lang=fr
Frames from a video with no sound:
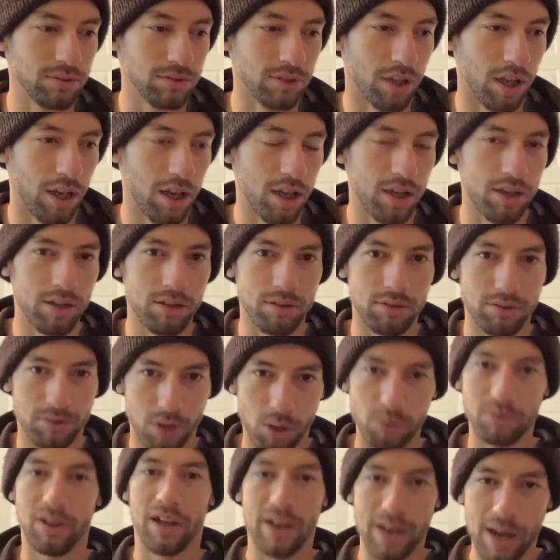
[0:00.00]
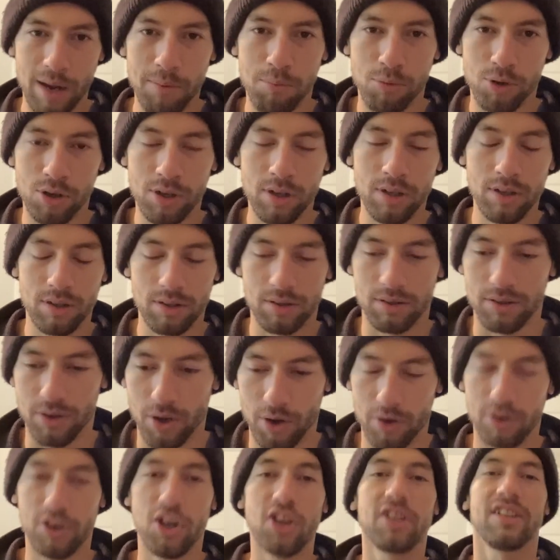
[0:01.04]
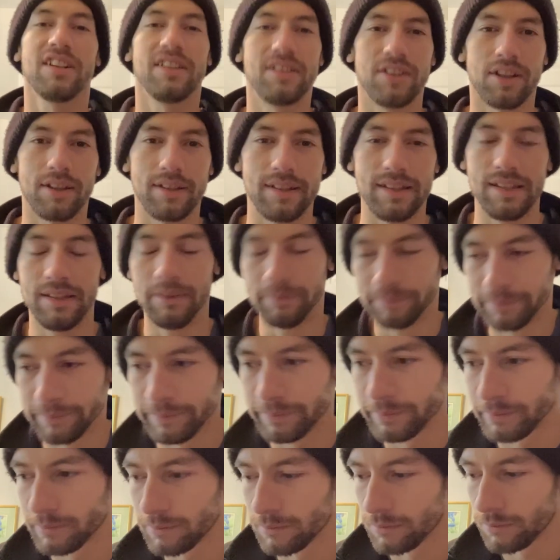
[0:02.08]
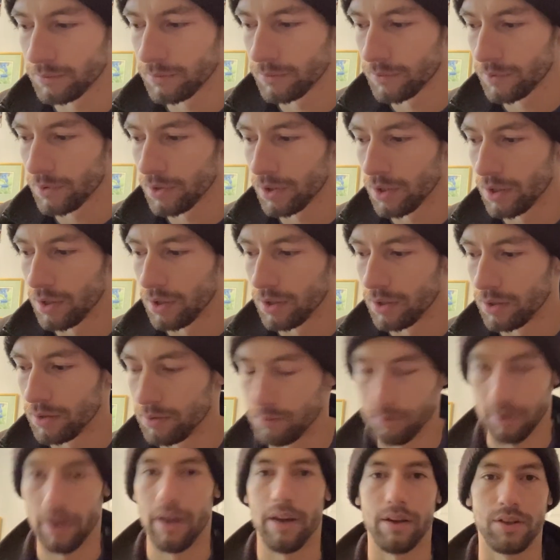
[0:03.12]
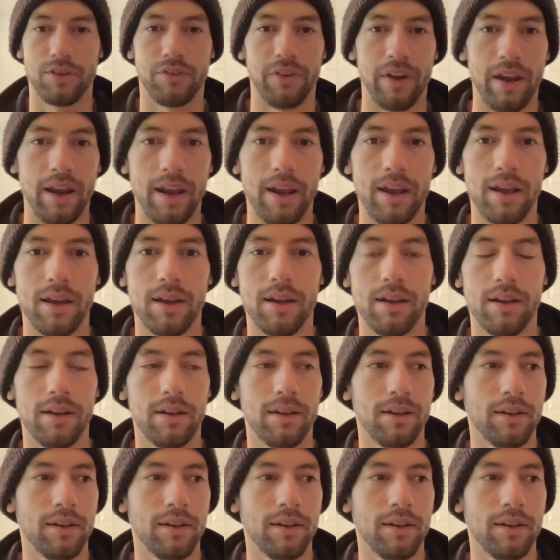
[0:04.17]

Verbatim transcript: euh, non, derrière moi, il y a un gars qui est sorti. je fais